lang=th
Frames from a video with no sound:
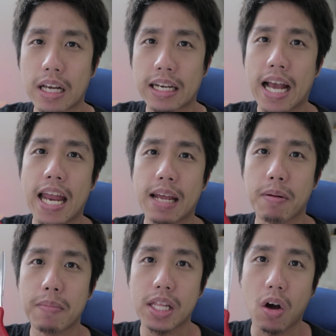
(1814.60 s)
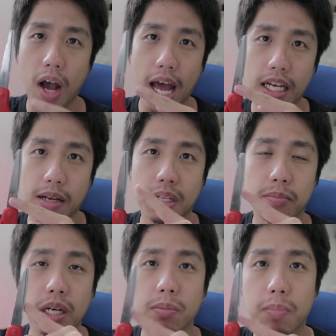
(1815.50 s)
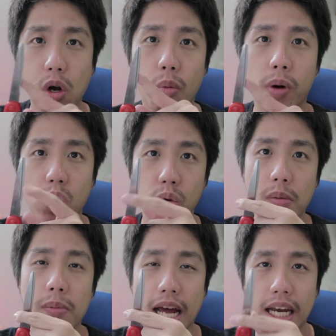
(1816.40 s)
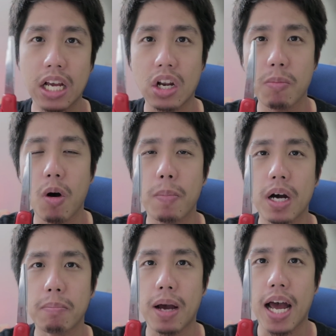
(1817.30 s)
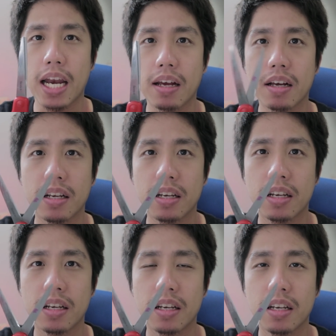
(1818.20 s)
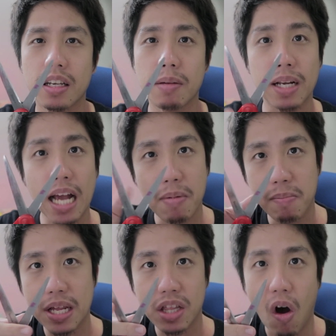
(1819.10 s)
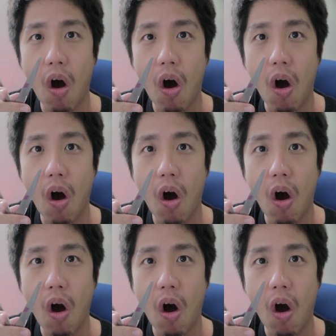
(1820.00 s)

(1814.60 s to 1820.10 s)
กรรไกรเนี่ยมันมี2อันใช่ไหมแต่มันประกบกันอยู่มันเหมือนอันเดียวแล้วพอเปิดมาเนี่ยมันกลายเป็นมี